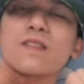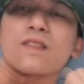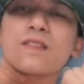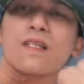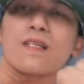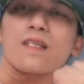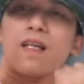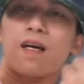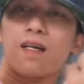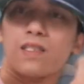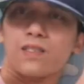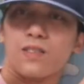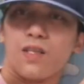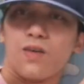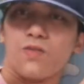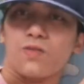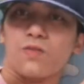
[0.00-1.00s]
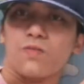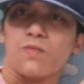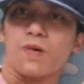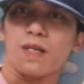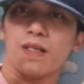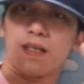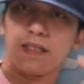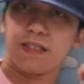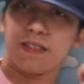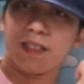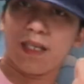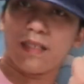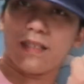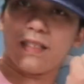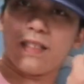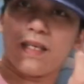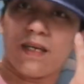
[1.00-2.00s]
nag-lockdown, para rin sa
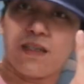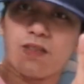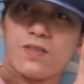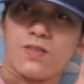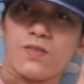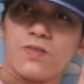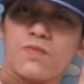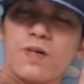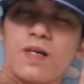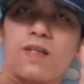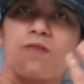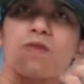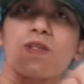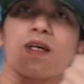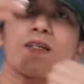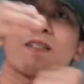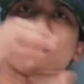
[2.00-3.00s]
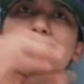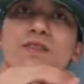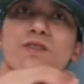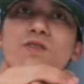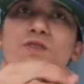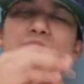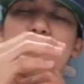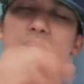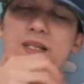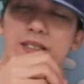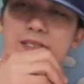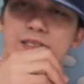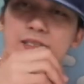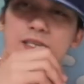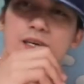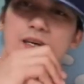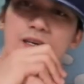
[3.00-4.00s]
atin lahat yun, para wala nang pumalat
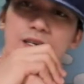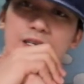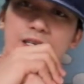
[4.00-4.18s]
na